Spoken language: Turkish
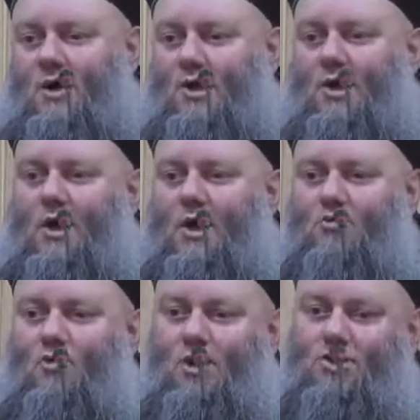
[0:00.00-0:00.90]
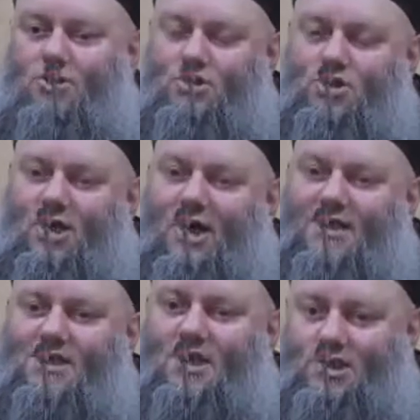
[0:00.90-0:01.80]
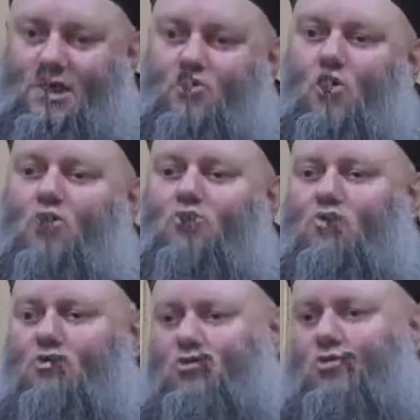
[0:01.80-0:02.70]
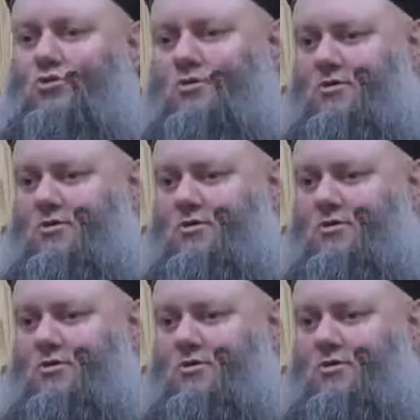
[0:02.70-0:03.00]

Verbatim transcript: Allah'a ulaştırıcı en kese yoldur.